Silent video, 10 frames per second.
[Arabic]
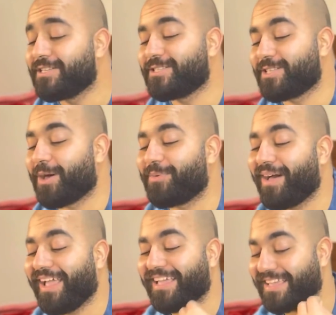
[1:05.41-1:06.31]
وورد
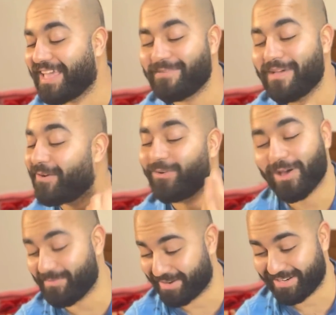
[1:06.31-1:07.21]
صباح الجمال
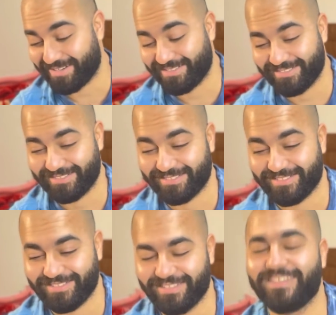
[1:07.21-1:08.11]
والقمر وانت بتسمع
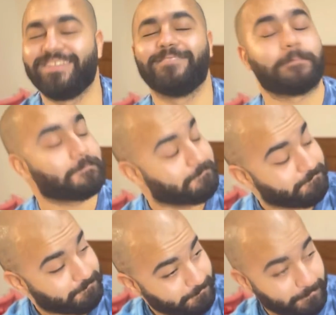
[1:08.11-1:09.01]
الفويس ده هتكون
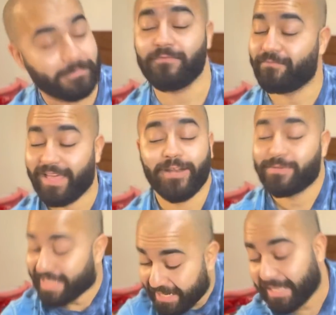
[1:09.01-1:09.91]
لسه صاحي فعلا زعلان